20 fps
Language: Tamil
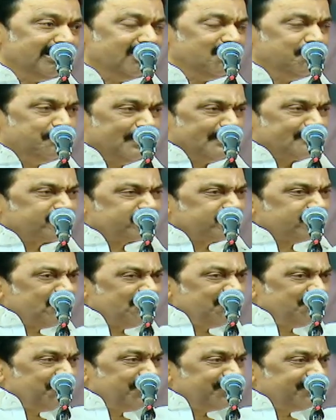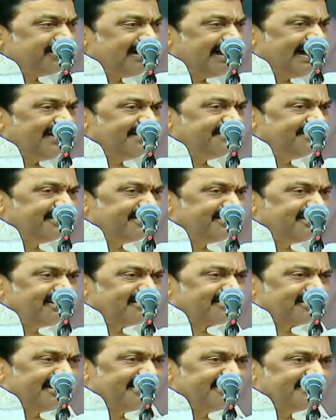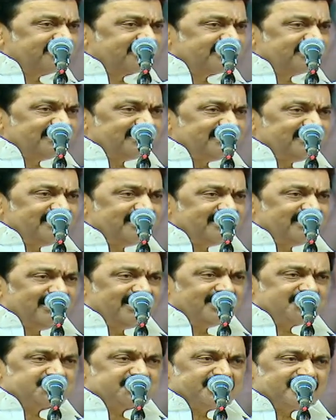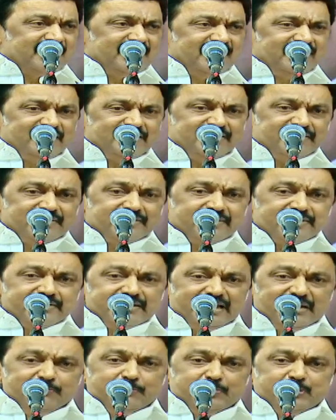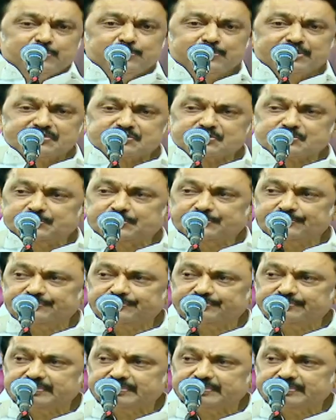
ஆக பத்தொன்பது ஆண்டுகள் கழித்து ஆட்சியில் நாம் பொறுப்பேற்றோம்